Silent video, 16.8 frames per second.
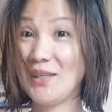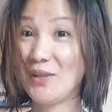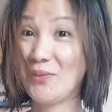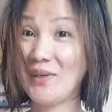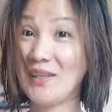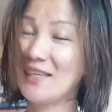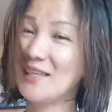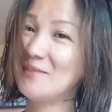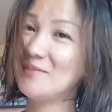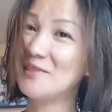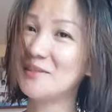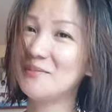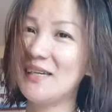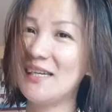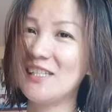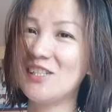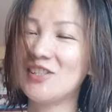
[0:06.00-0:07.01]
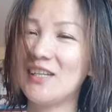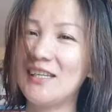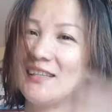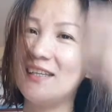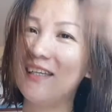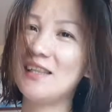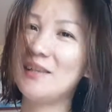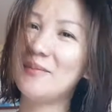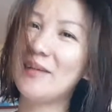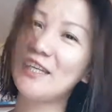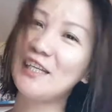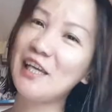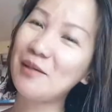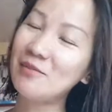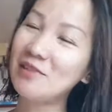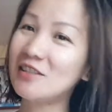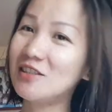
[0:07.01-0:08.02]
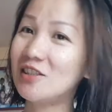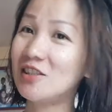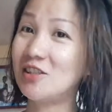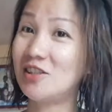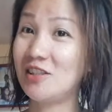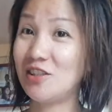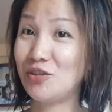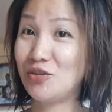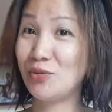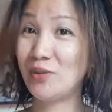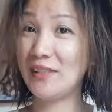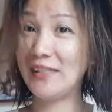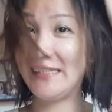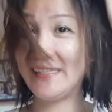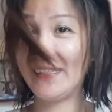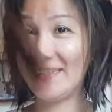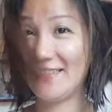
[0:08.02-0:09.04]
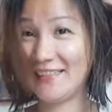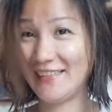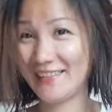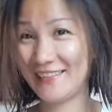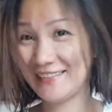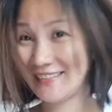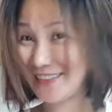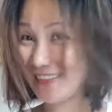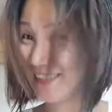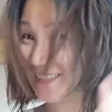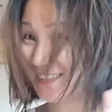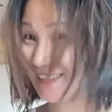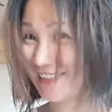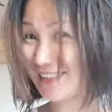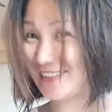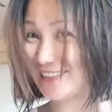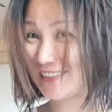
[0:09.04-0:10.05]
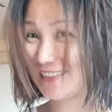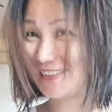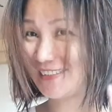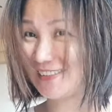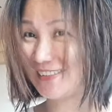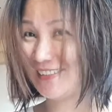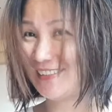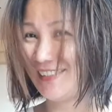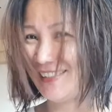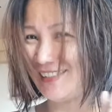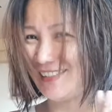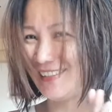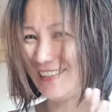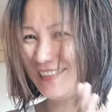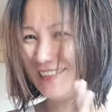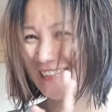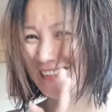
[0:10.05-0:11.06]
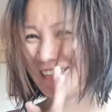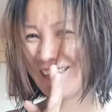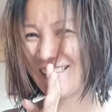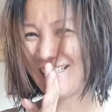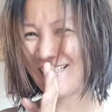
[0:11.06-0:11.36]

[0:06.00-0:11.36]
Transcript: and welcome to my channel. My name is Gigi Julian. Chididing, chididing.